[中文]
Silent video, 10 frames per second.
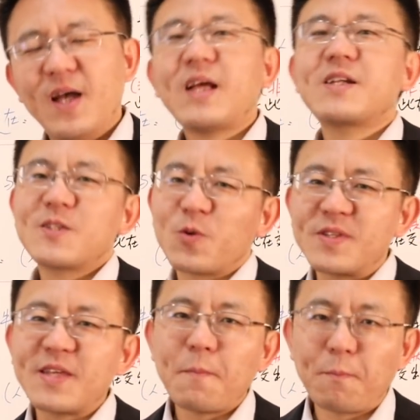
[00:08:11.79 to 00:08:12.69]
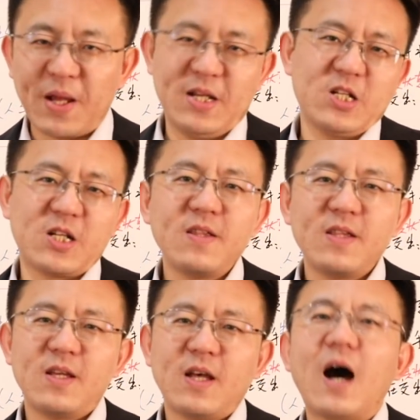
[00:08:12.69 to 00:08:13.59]
但是存在本
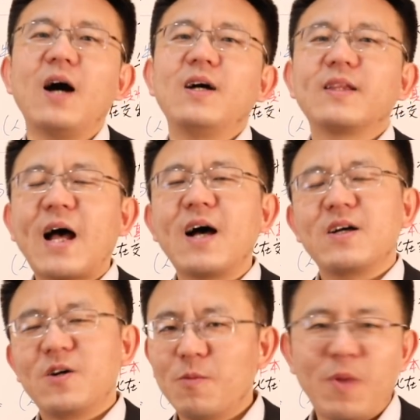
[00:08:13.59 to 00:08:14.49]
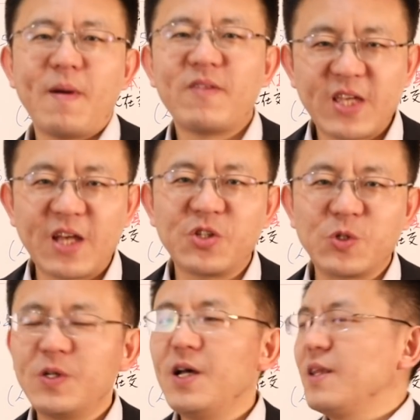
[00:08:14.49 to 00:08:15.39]
身啊，它没办法研究。